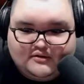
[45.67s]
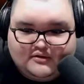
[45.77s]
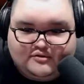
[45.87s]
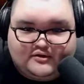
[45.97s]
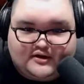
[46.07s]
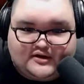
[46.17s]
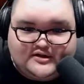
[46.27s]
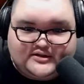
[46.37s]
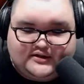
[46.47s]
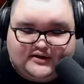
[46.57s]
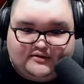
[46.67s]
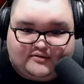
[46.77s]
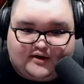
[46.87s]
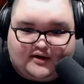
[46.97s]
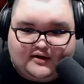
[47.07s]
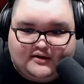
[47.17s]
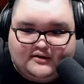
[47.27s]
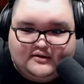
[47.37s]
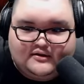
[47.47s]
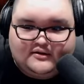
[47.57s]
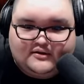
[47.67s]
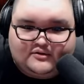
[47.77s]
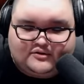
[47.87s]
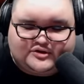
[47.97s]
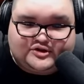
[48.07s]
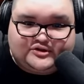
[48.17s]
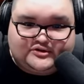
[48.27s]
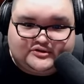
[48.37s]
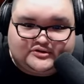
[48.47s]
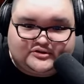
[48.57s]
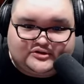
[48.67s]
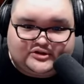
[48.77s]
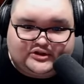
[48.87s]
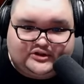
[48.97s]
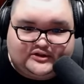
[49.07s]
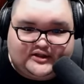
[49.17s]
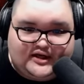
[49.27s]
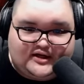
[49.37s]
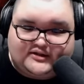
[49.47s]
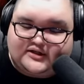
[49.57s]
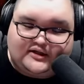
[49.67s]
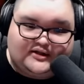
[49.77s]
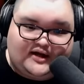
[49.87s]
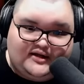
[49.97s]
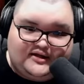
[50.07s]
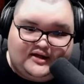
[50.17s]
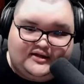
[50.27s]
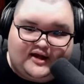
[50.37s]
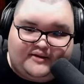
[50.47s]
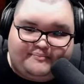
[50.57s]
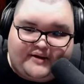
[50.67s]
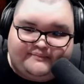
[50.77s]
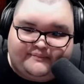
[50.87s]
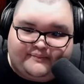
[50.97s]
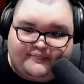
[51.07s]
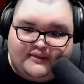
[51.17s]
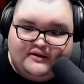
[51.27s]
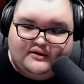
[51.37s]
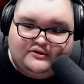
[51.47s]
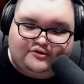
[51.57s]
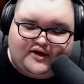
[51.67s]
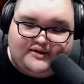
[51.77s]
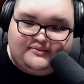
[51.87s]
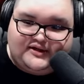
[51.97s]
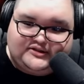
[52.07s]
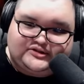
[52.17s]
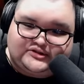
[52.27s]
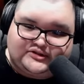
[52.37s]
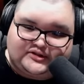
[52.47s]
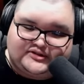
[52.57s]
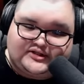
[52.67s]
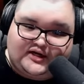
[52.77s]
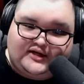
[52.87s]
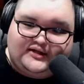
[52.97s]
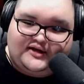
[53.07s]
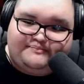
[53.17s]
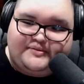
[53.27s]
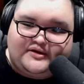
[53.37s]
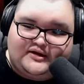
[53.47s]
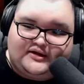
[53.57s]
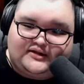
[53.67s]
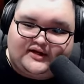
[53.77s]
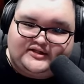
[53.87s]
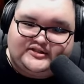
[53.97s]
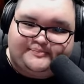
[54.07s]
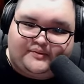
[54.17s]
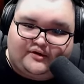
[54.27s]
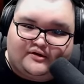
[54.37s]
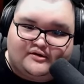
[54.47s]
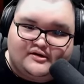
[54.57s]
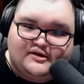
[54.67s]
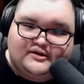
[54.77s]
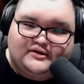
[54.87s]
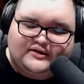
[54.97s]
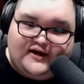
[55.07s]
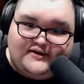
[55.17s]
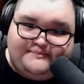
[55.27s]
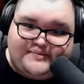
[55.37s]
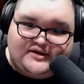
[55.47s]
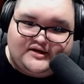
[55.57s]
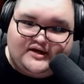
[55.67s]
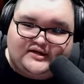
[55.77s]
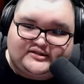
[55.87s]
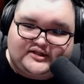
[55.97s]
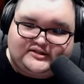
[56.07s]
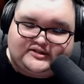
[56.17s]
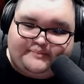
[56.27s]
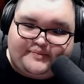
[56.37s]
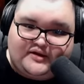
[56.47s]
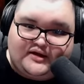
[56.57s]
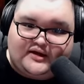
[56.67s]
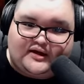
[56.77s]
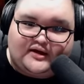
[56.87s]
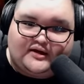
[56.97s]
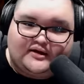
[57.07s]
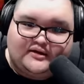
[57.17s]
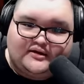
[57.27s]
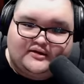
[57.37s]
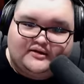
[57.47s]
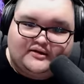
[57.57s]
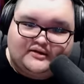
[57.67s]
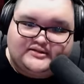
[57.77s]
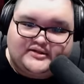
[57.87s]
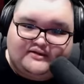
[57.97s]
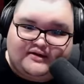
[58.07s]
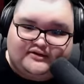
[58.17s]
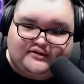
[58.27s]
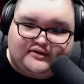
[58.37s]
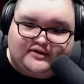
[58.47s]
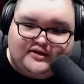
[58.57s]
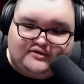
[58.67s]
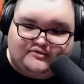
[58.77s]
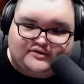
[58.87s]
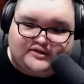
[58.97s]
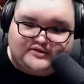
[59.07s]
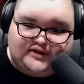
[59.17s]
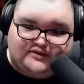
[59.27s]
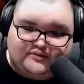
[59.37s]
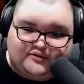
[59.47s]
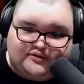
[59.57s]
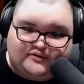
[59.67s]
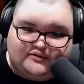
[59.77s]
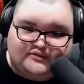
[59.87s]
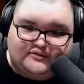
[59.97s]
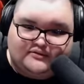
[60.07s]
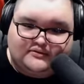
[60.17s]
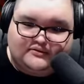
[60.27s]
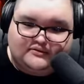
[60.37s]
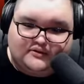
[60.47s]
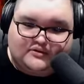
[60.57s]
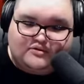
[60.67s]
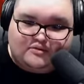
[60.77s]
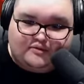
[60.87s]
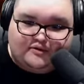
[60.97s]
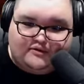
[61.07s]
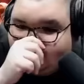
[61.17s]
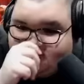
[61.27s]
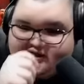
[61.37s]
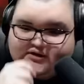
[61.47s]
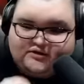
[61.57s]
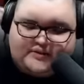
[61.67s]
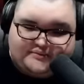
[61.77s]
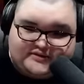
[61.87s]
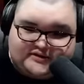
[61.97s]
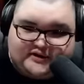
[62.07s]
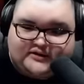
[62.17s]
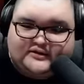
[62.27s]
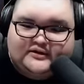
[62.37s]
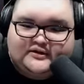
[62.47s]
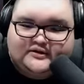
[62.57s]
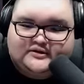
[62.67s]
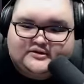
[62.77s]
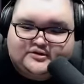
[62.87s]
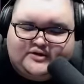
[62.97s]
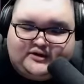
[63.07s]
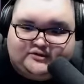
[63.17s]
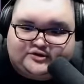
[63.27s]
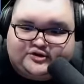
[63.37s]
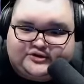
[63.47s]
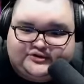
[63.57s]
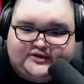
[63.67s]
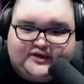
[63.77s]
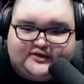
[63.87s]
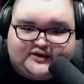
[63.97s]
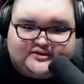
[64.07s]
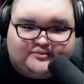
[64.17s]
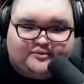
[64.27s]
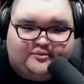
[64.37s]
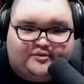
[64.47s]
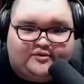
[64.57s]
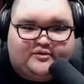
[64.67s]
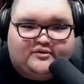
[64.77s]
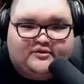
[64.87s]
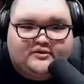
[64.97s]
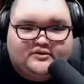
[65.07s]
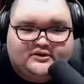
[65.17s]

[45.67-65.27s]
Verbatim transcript: これねリーサルだよこれこれ中中継あ違う台形大パンドライブラッシュシャガ大 P 大スポ大 P 下下 PSA1 とかで結構削れると思うけどあここもさコンバミスその後の中大のやつももう